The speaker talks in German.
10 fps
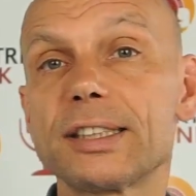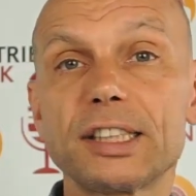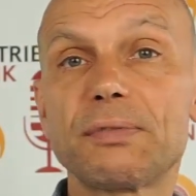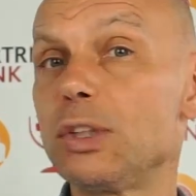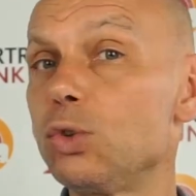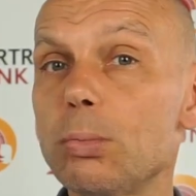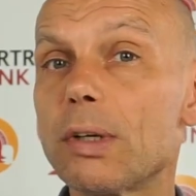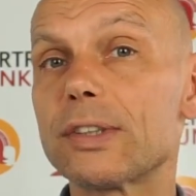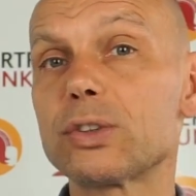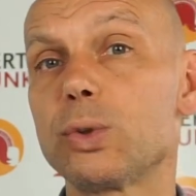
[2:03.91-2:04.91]
Das heißt, wenn du
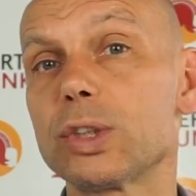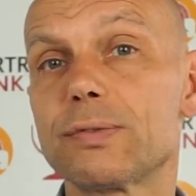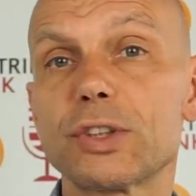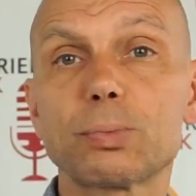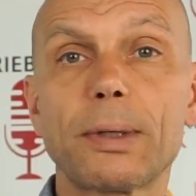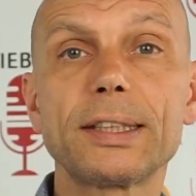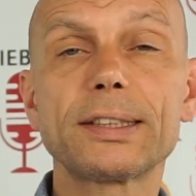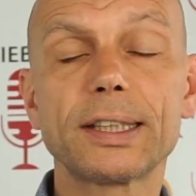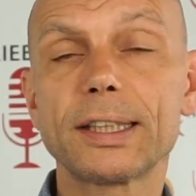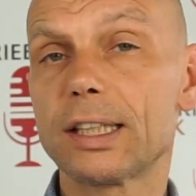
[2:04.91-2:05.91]
mal was hörst, was spannend
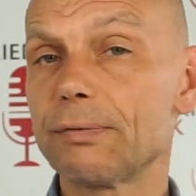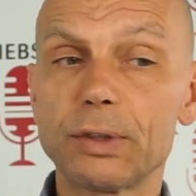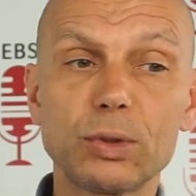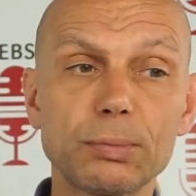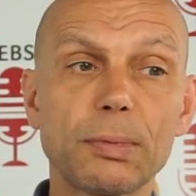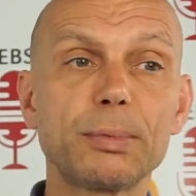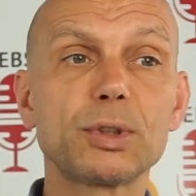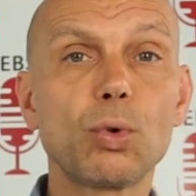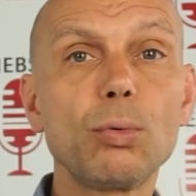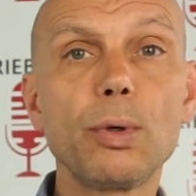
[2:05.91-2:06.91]
sein kann, wenn du dich mal ein
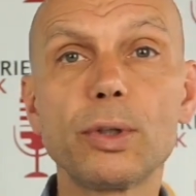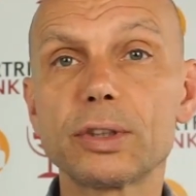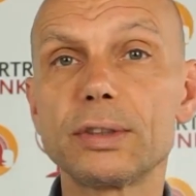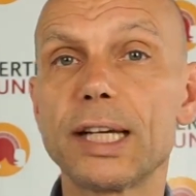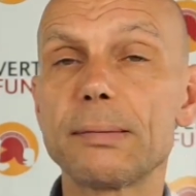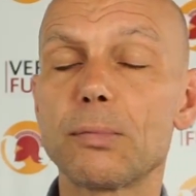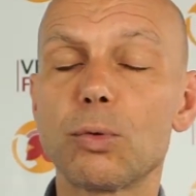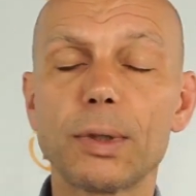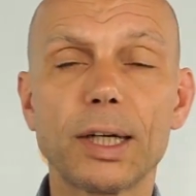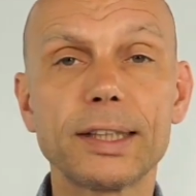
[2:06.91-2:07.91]
bisschen umhörst in deinem
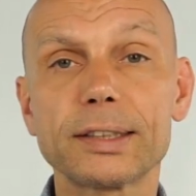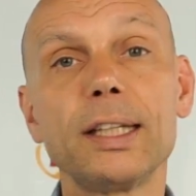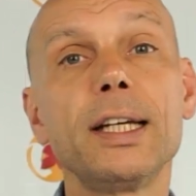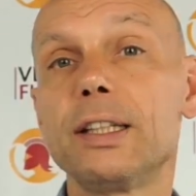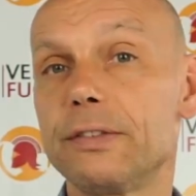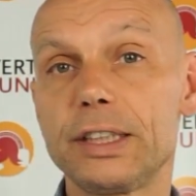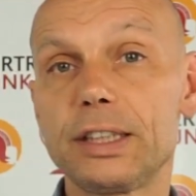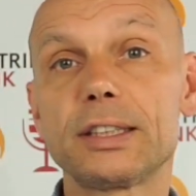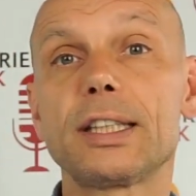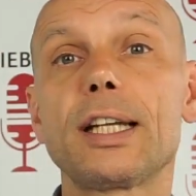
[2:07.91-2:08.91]
Umkreis, wäre ich
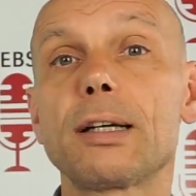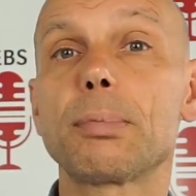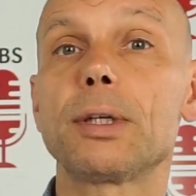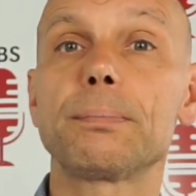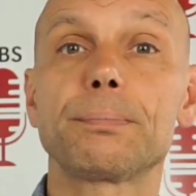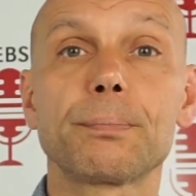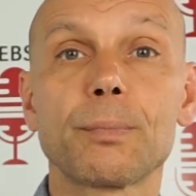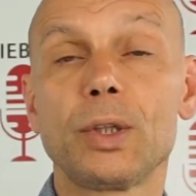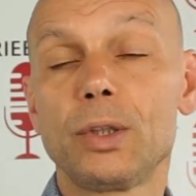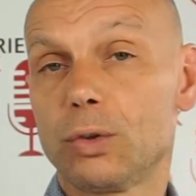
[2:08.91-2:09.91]
dir sehr dankbar.
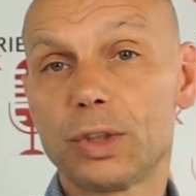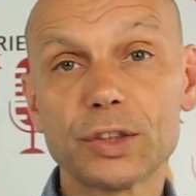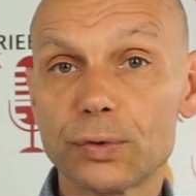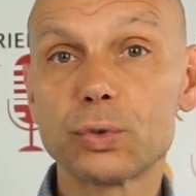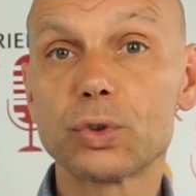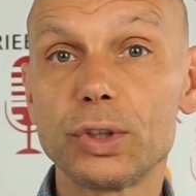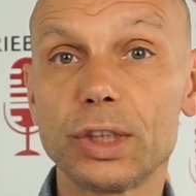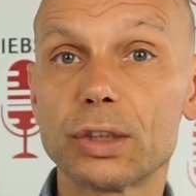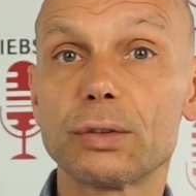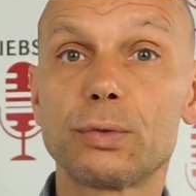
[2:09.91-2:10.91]
Und das
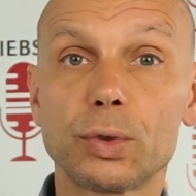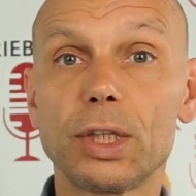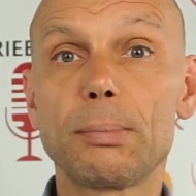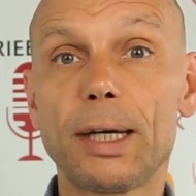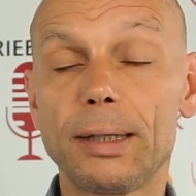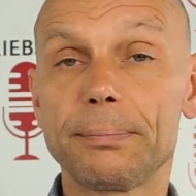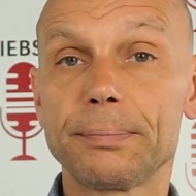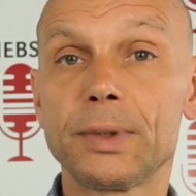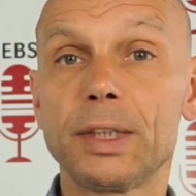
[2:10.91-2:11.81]
funktioniert wunderbar.